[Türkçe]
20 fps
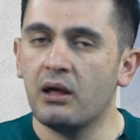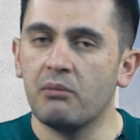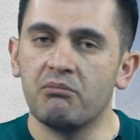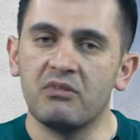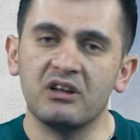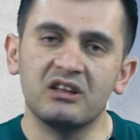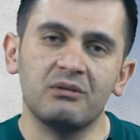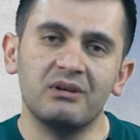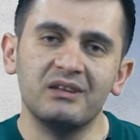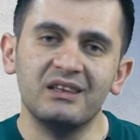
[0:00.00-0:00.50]

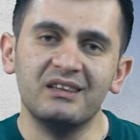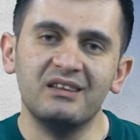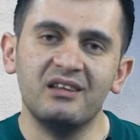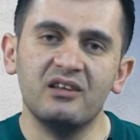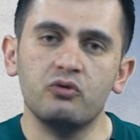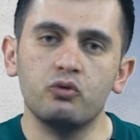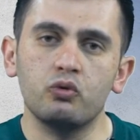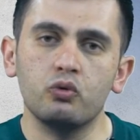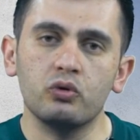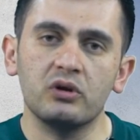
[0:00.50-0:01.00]
Matematik
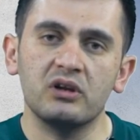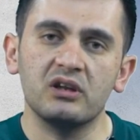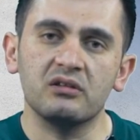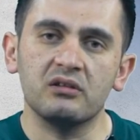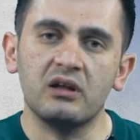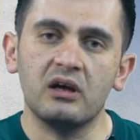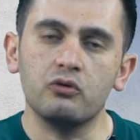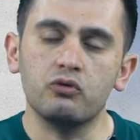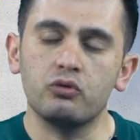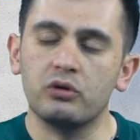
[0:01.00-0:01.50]
testi
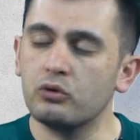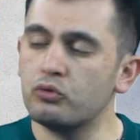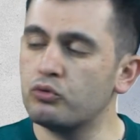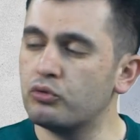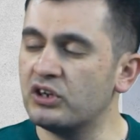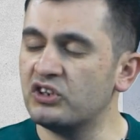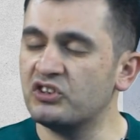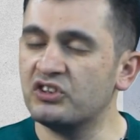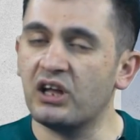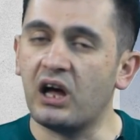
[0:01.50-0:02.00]
uyguladıktan sonraki
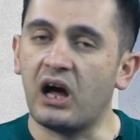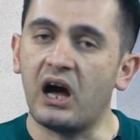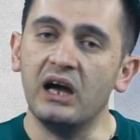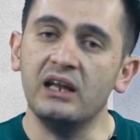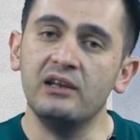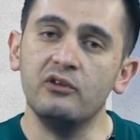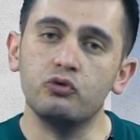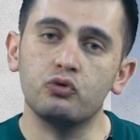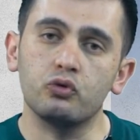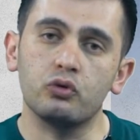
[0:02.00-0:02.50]
süreçte
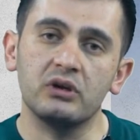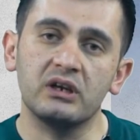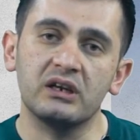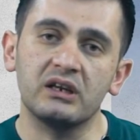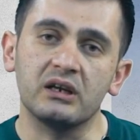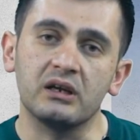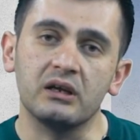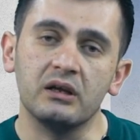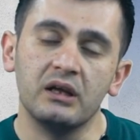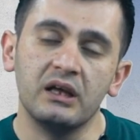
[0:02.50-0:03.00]
aynı
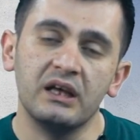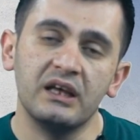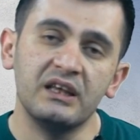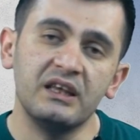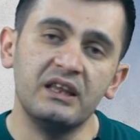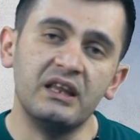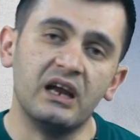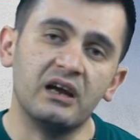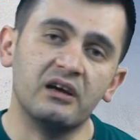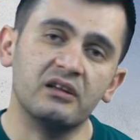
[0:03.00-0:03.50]
soruları
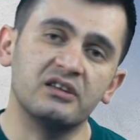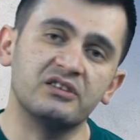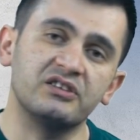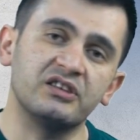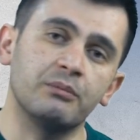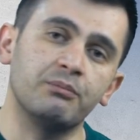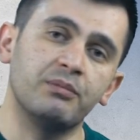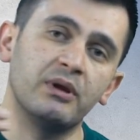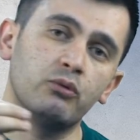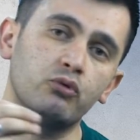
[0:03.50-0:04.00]
yine
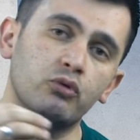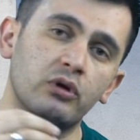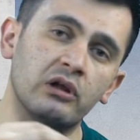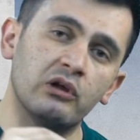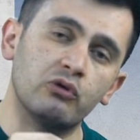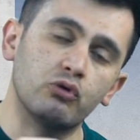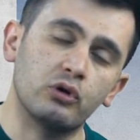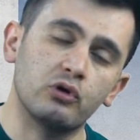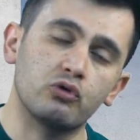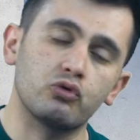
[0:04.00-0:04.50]
arkadaşlar bir süreden
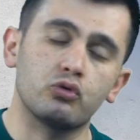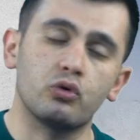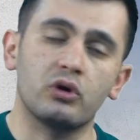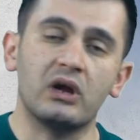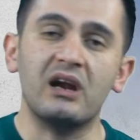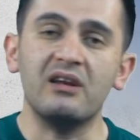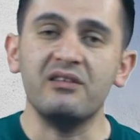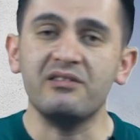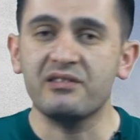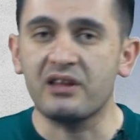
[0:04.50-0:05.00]
sonra
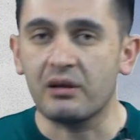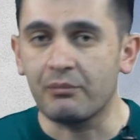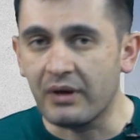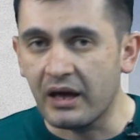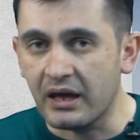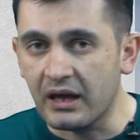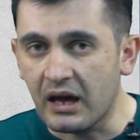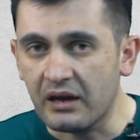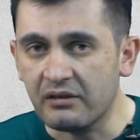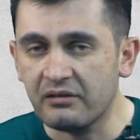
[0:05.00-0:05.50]
sorarsam
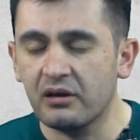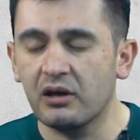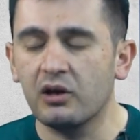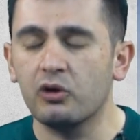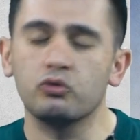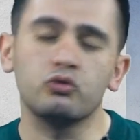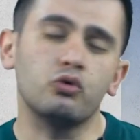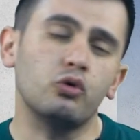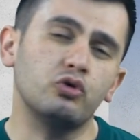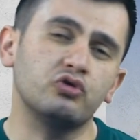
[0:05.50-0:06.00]
eğer
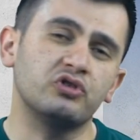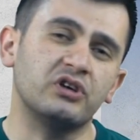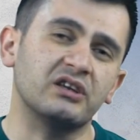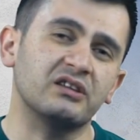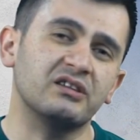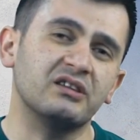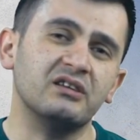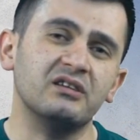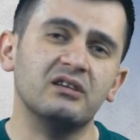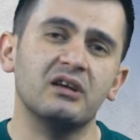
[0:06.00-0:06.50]
ne
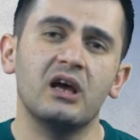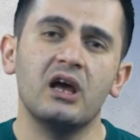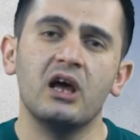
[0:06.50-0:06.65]
olacaktır?